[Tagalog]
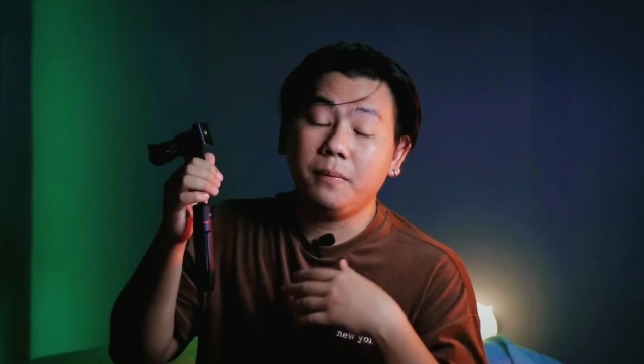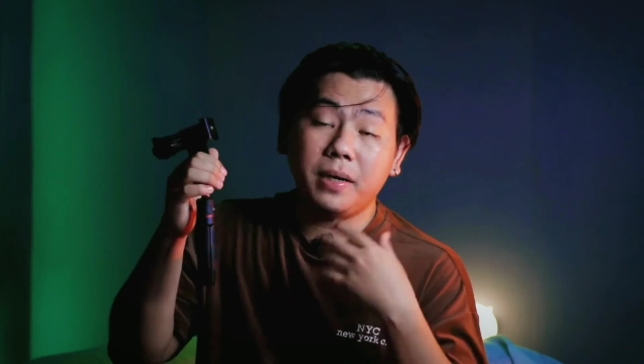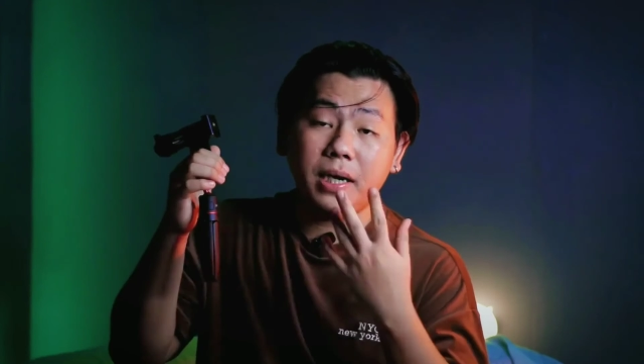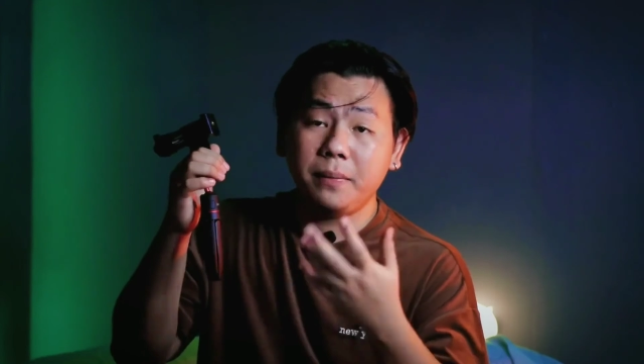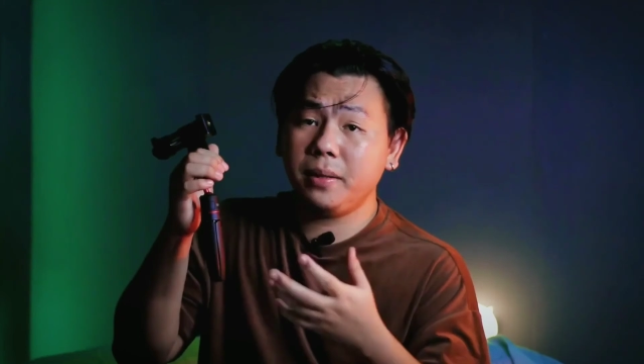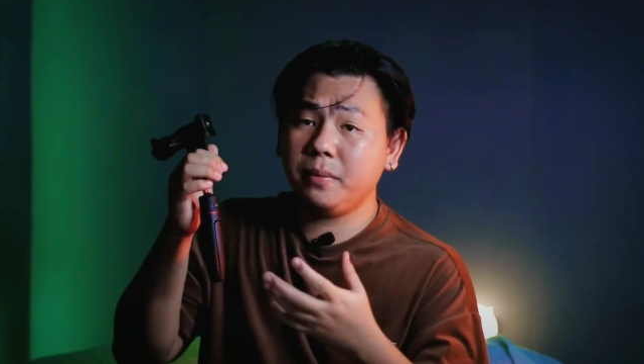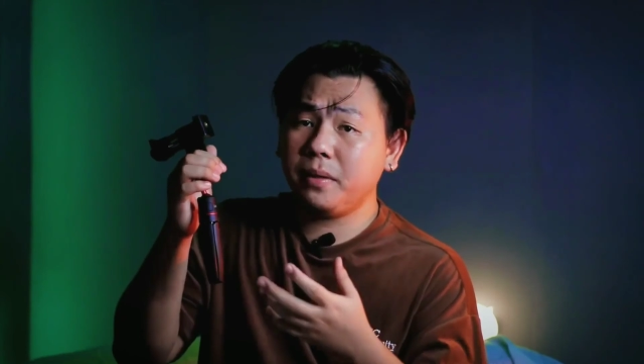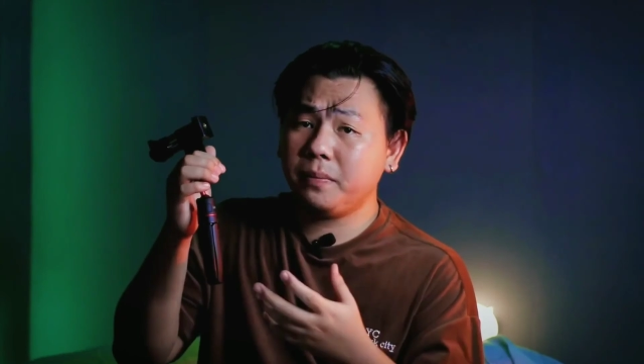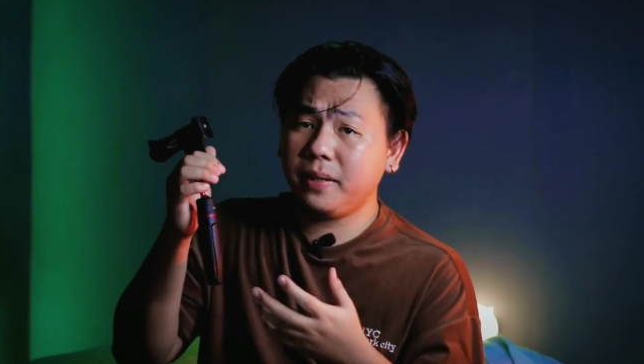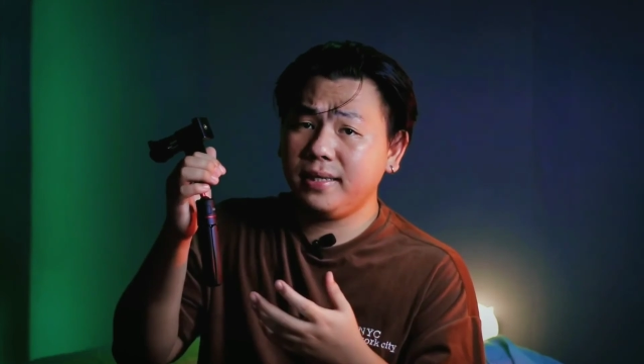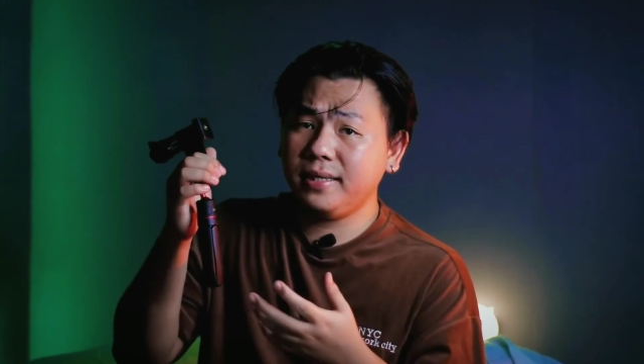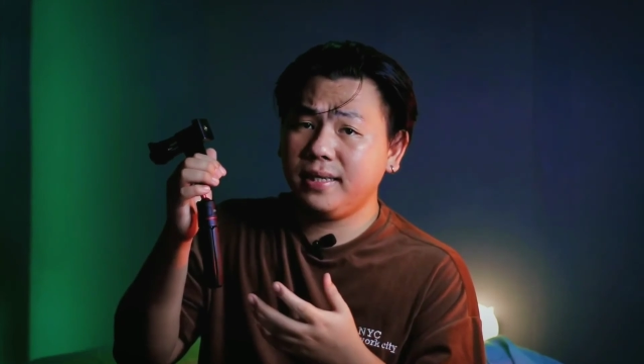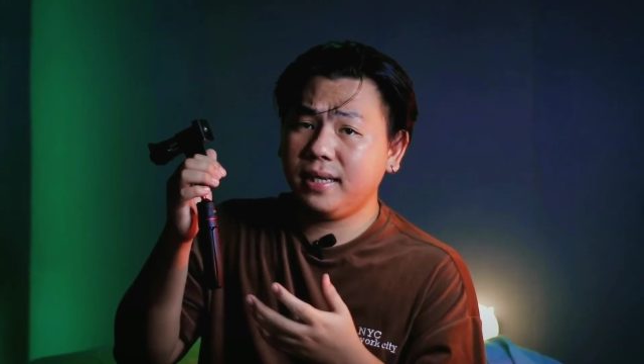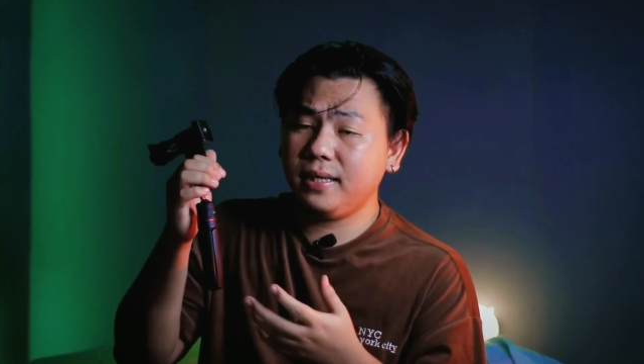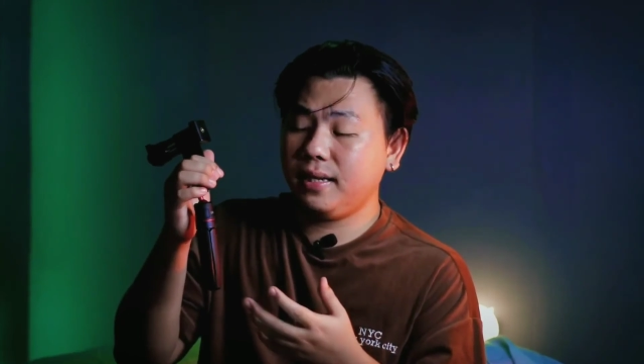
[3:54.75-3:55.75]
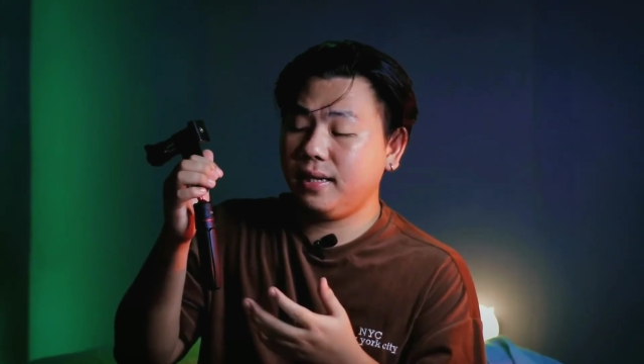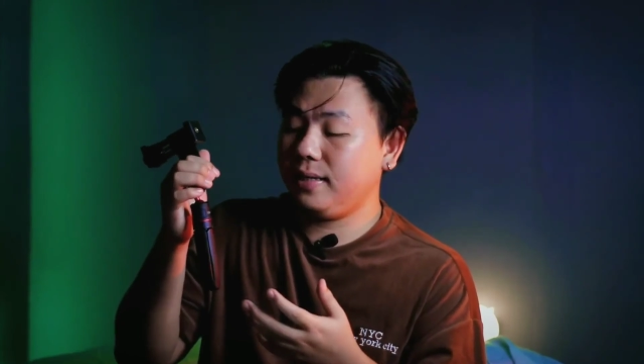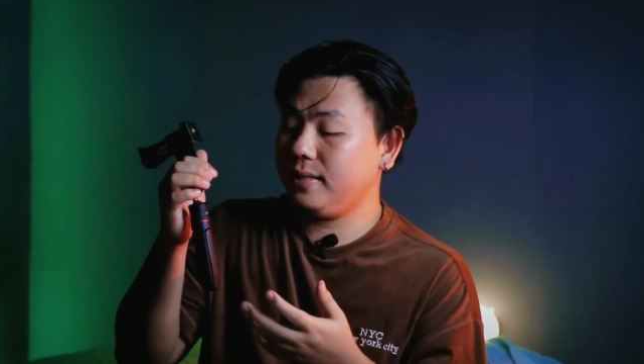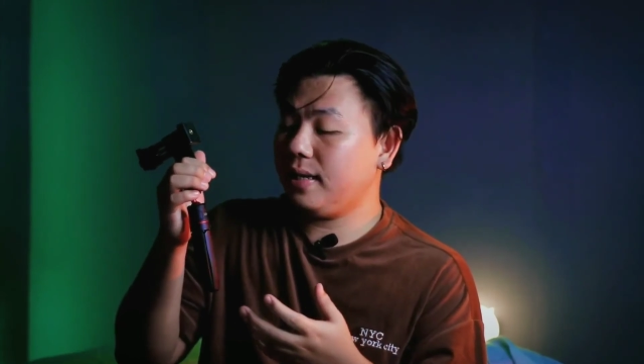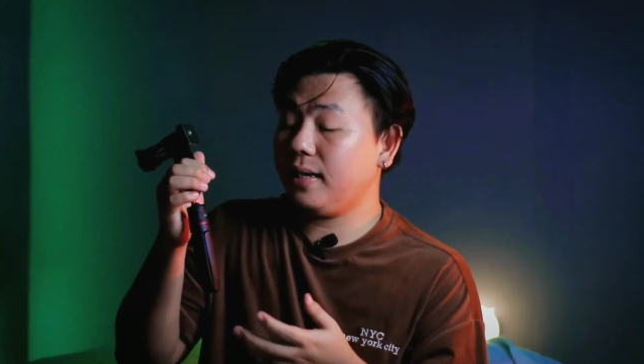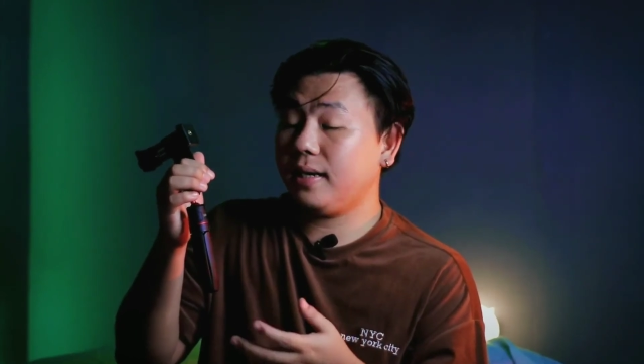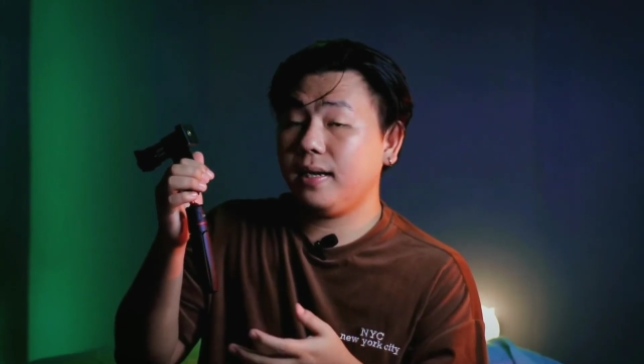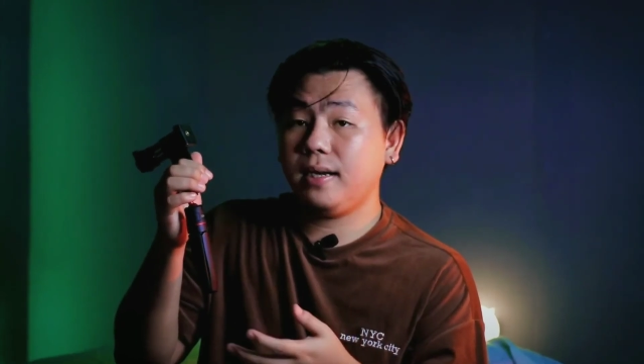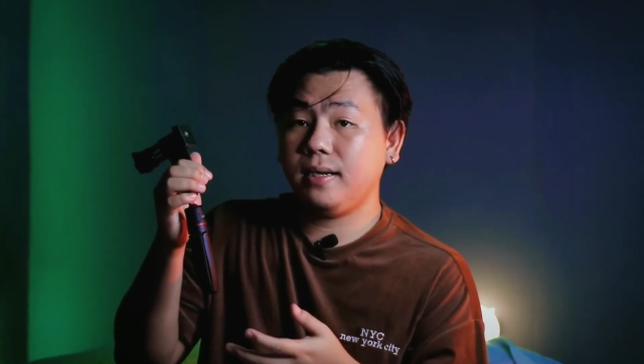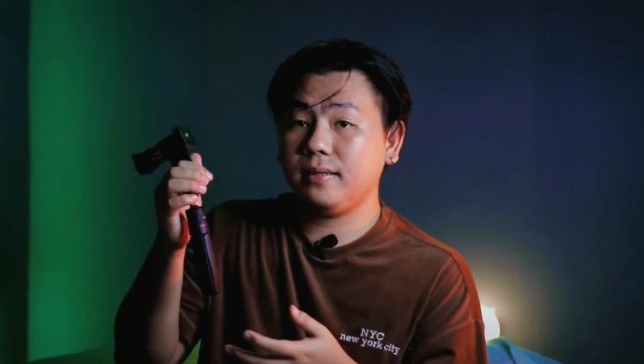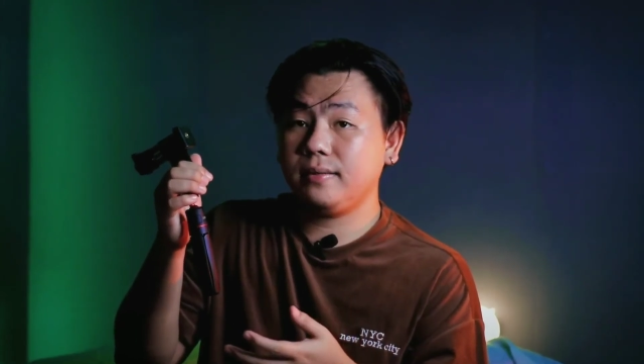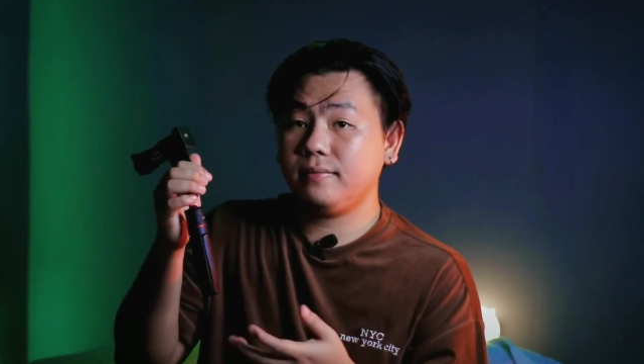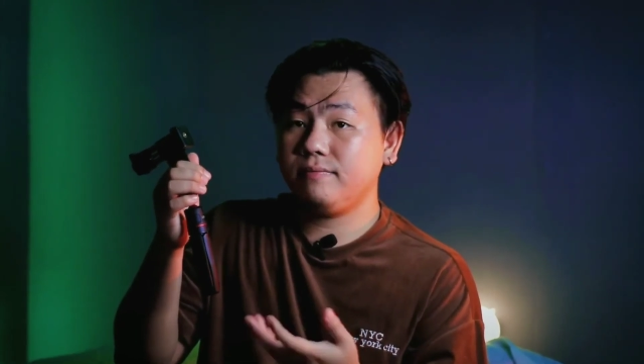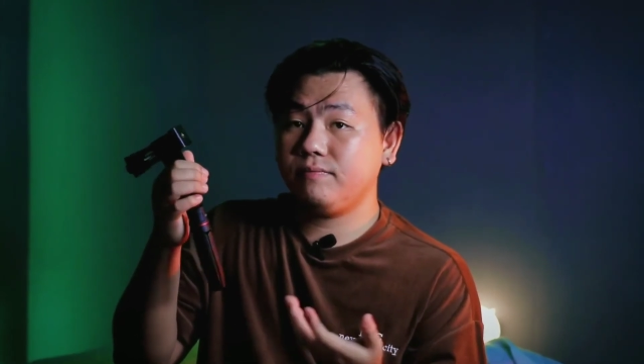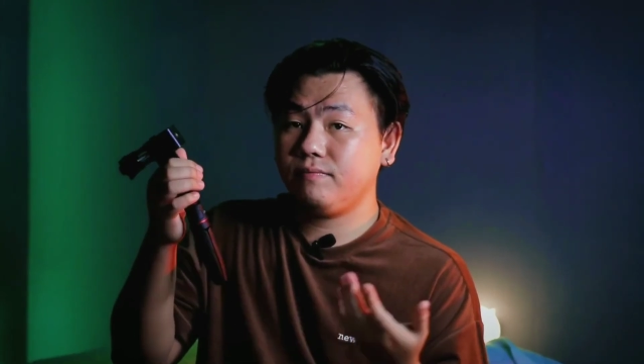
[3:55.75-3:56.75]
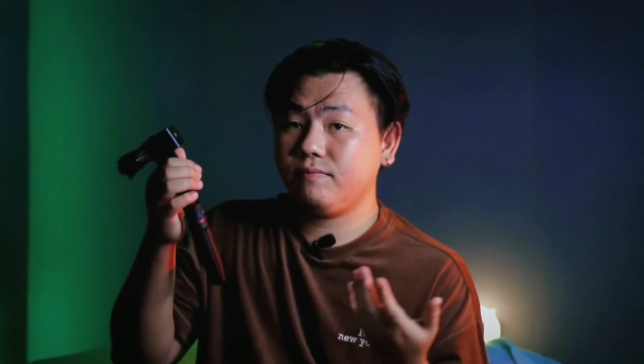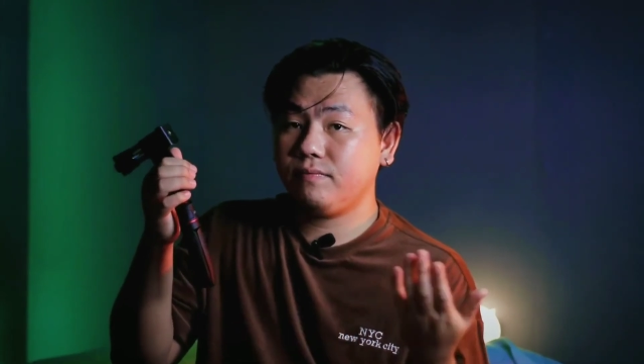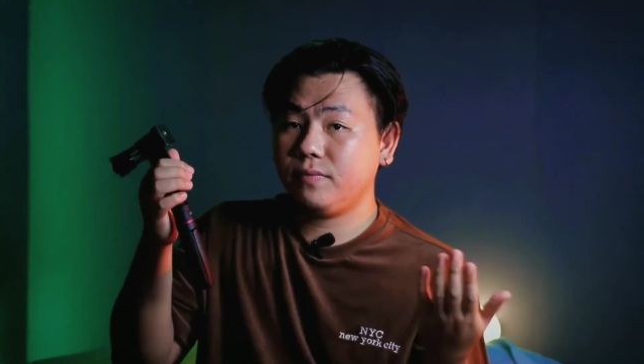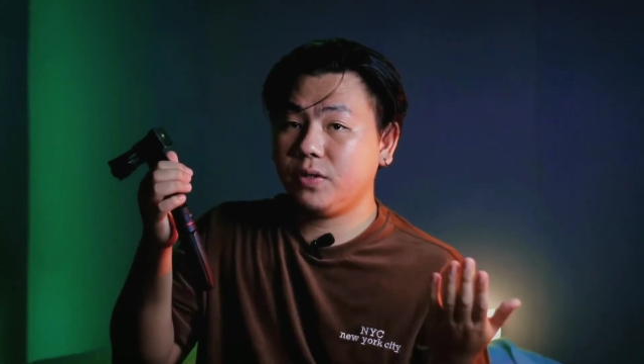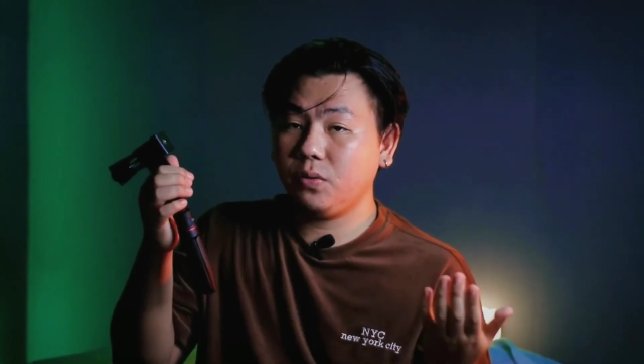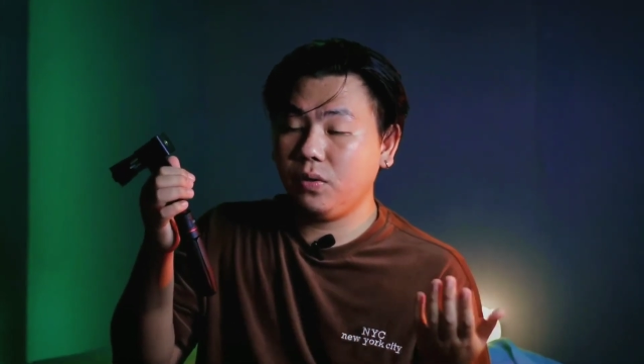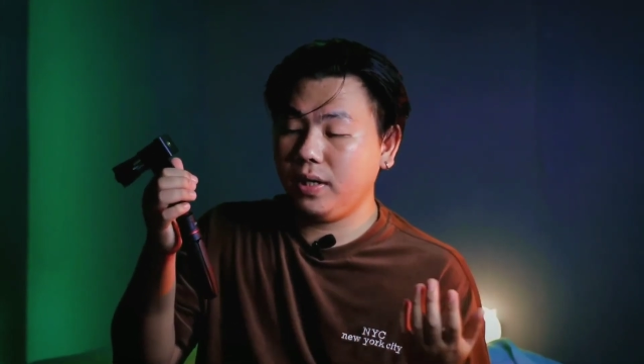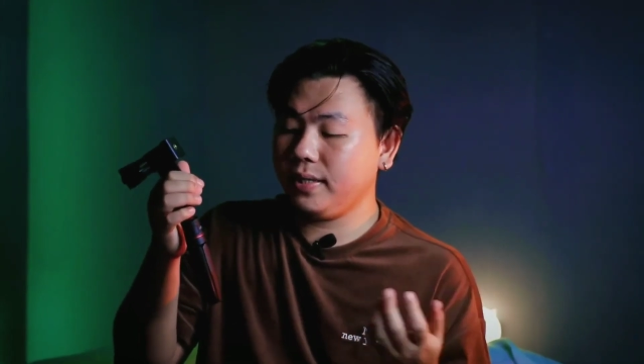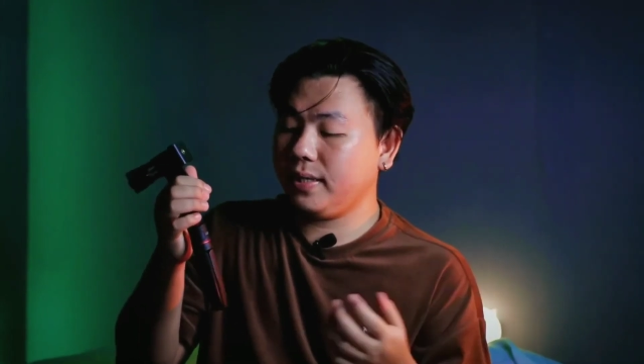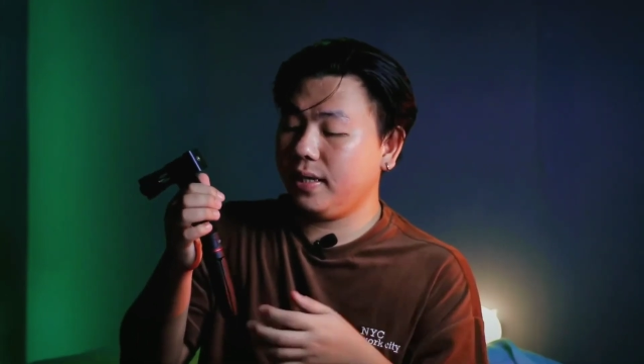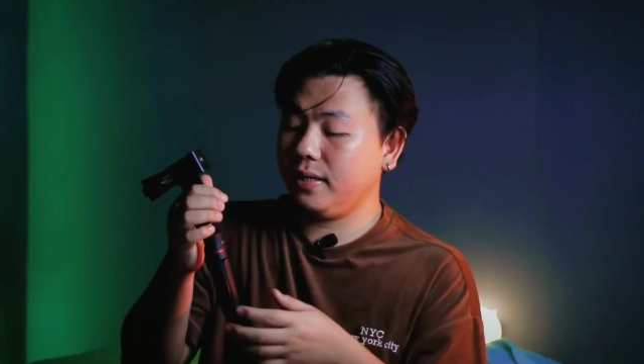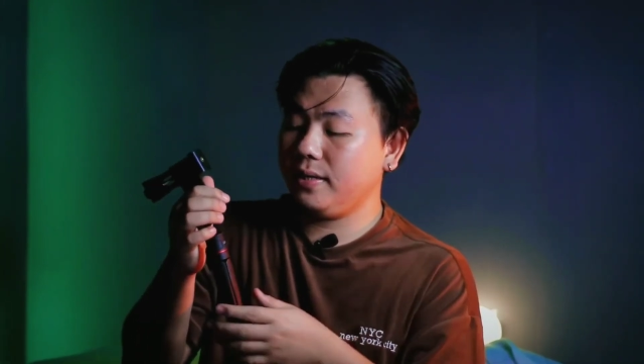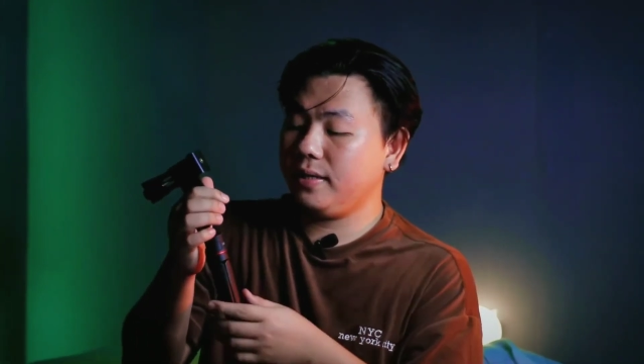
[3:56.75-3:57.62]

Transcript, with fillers: Marami namang brand dyan na talagang sulit din.